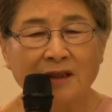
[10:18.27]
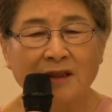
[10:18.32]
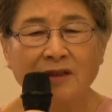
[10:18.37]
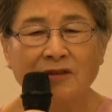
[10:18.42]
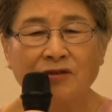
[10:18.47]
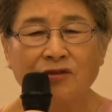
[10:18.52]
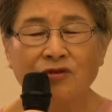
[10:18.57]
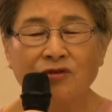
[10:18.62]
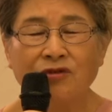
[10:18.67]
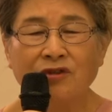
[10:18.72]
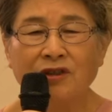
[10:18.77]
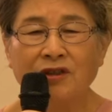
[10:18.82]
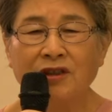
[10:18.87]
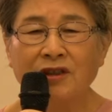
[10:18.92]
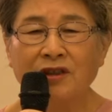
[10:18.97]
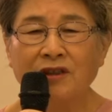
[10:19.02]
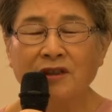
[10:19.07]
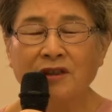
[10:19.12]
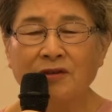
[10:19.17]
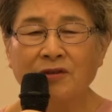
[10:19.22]

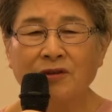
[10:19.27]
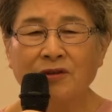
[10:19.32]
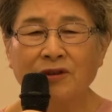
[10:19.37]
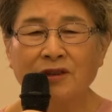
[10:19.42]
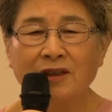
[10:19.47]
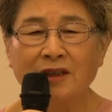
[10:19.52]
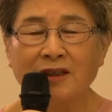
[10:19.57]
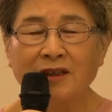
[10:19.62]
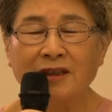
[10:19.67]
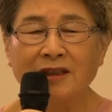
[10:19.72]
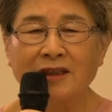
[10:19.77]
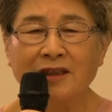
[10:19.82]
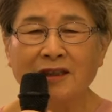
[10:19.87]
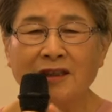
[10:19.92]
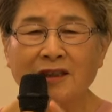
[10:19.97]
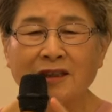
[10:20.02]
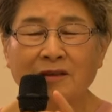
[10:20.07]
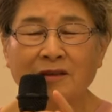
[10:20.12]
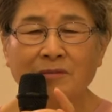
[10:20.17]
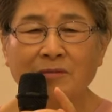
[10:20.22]
주어지는 곳에는
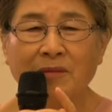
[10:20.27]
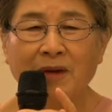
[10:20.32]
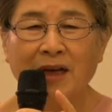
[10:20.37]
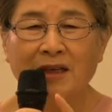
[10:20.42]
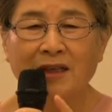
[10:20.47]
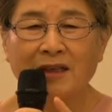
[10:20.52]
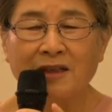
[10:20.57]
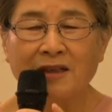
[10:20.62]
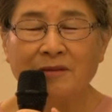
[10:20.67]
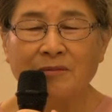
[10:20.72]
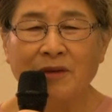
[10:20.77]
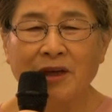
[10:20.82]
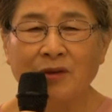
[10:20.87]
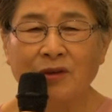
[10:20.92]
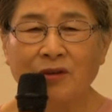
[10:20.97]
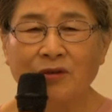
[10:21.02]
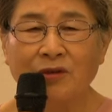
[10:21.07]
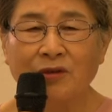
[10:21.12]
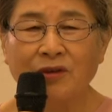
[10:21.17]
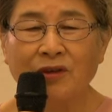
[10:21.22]
그
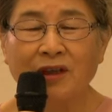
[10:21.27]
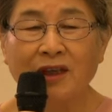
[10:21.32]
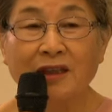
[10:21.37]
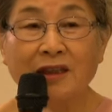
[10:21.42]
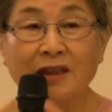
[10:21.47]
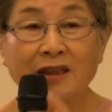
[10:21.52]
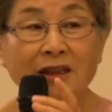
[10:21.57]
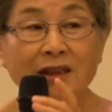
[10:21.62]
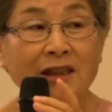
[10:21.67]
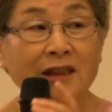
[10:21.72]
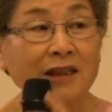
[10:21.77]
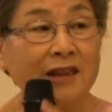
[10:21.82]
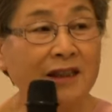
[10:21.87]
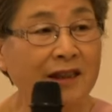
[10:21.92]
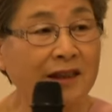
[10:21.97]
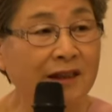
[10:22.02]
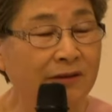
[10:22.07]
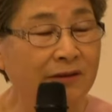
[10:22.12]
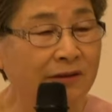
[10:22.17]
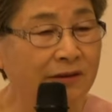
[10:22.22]
말씀하고 똑같은 일이
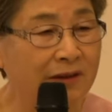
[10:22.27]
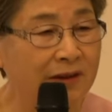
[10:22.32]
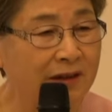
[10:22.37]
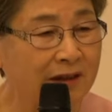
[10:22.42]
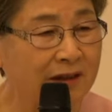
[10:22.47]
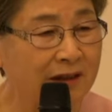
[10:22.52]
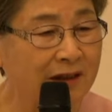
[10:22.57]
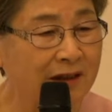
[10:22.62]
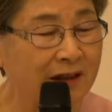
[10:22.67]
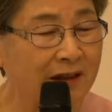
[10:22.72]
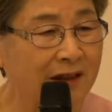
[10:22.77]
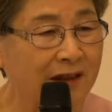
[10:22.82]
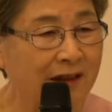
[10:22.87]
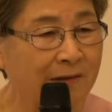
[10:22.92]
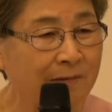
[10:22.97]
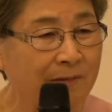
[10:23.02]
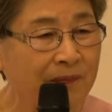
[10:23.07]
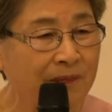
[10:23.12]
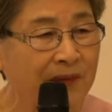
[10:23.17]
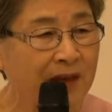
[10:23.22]

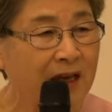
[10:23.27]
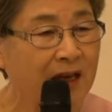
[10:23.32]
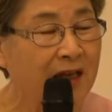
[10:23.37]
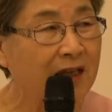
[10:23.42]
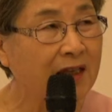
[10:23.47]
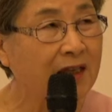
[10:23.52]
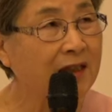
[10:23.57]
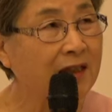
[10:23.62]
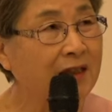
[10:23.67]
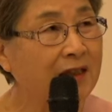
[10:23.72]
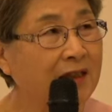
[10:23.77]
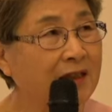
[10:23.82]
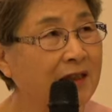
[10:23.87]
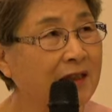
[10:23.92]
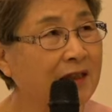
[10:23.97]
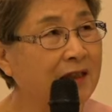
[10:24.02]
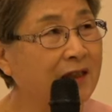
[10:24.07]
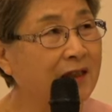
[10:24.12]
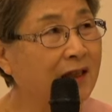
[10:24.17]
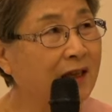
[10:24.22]
이루어지는데
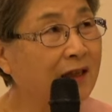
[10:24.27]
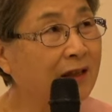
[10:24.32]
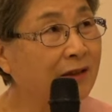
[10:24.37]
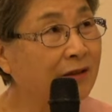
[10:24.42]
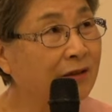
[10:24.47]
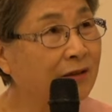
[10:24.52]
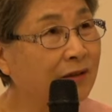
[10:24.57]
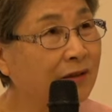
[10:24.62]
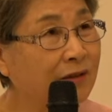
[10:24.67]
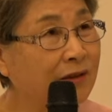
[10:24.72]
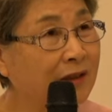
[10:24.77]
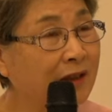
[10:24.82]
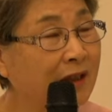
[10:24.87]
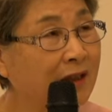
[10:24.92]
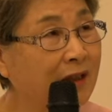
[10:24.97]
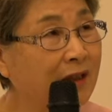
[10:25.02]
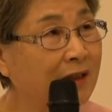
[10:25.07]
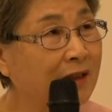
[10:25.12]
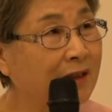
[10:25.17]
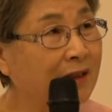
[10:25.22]
이것이 창조
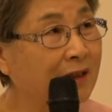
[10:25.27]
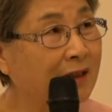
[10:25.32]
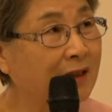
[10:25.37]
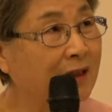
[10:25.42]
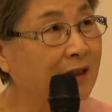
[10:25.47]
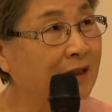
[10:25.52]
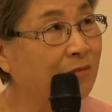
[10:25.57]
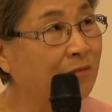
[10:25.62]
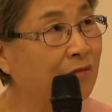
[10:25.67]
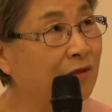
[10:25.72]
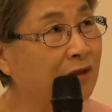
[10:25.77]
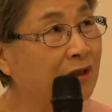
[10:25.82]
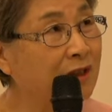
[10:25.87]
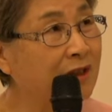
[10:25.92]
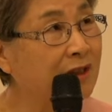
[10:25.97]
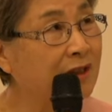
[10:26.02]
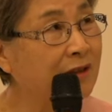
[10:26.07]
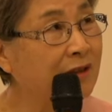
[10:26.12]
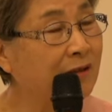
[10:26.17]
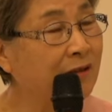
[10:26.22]
때에는 이
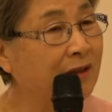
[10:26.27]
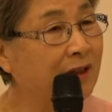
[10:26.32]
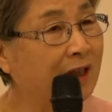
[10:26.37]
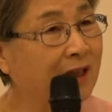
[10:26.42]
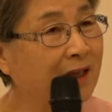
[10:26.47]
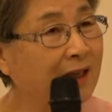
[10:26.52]
물질로 다